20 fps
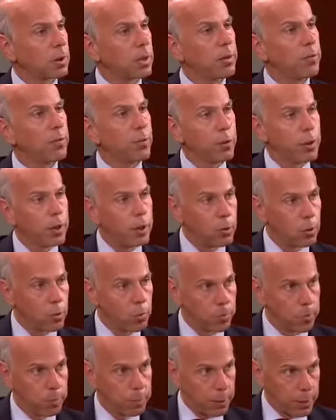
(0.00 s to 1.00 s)
qui venait de
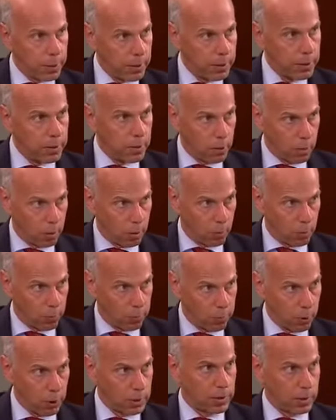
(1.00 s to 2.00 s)
pays
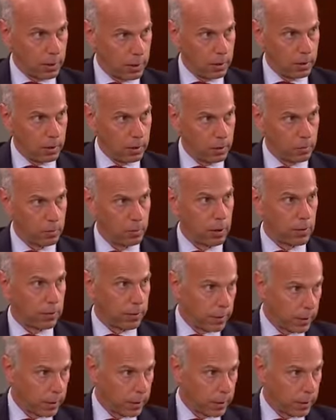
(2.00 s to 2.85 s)
voisins. Vous l'avez